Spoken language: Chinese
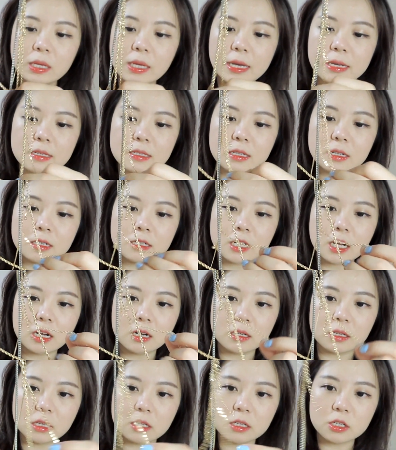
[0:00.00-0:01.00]
颜色
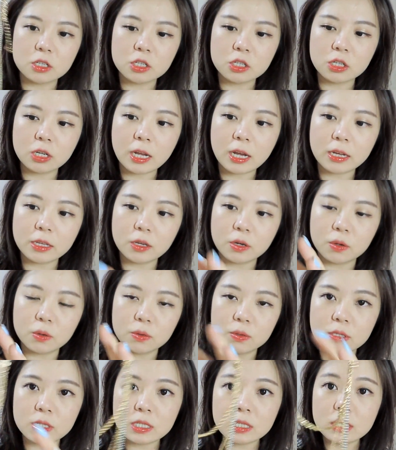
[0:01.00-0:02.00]
上也是，它
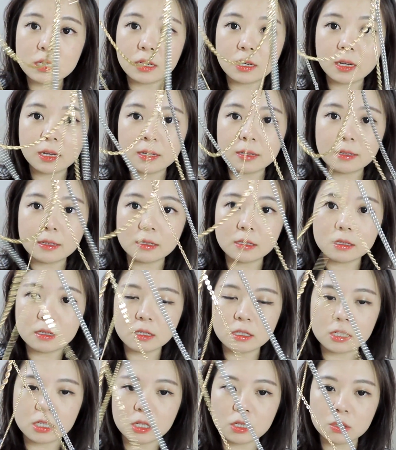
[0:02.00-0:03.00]
有金色跟银色
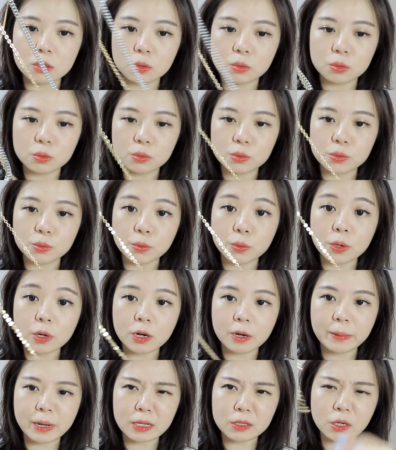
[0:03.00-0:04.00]
的这个种组
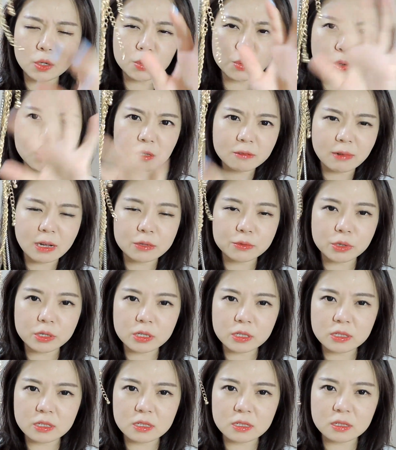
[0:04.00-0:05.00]
合嘛。它如果是完全
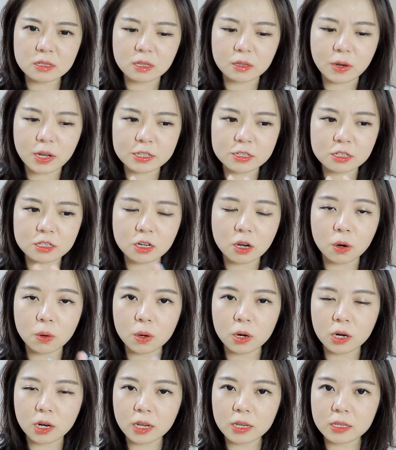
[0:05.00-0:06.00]
是金色的话，其实偶
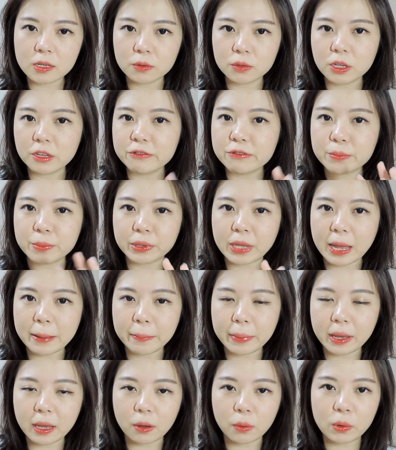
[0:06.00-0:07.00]
尔跟有的衣服不太
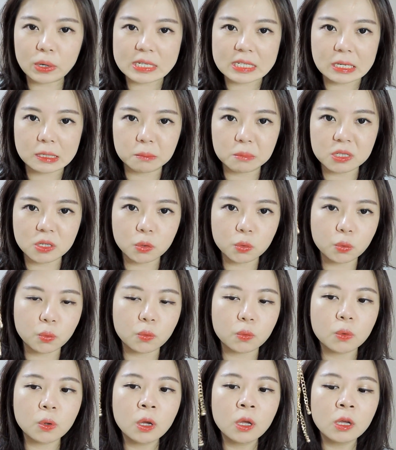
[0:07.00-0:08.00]
配，会显得比较
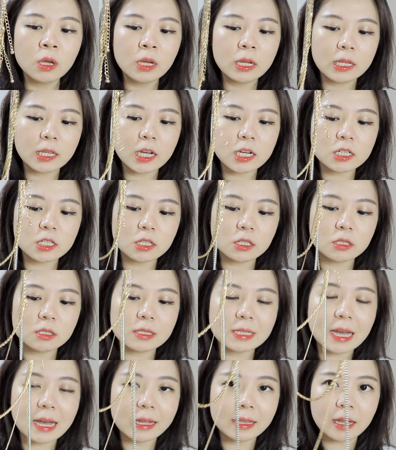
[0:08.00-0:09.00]
土。但是
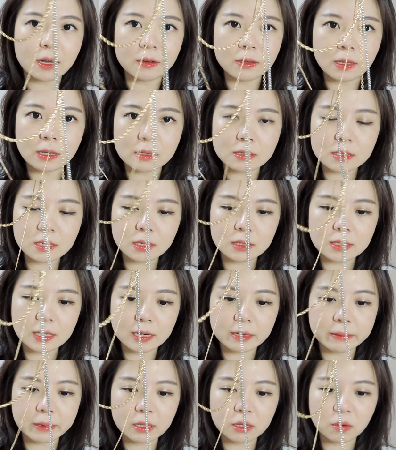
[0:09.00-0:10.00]
加一条银色
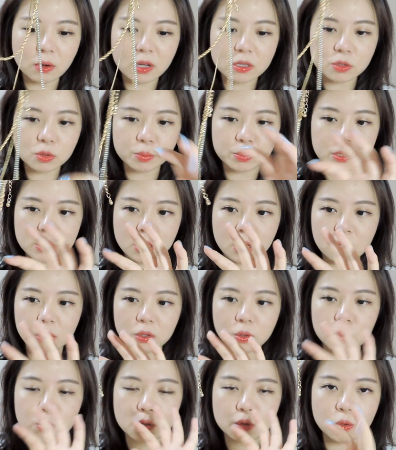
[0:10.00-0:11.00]
在里边的话，就比较
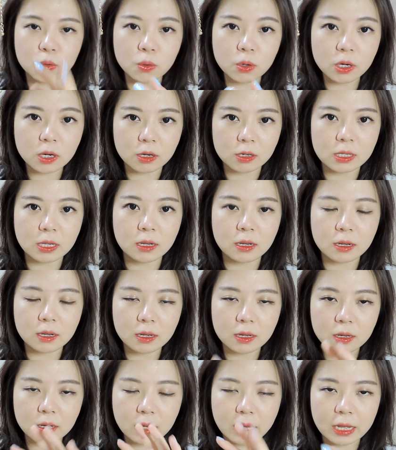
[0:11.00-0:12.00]
有中和
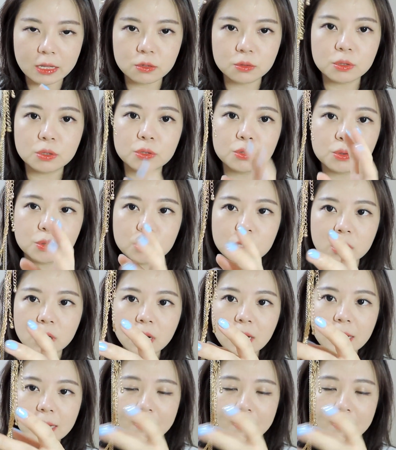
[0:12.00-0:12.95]
的感觉，就是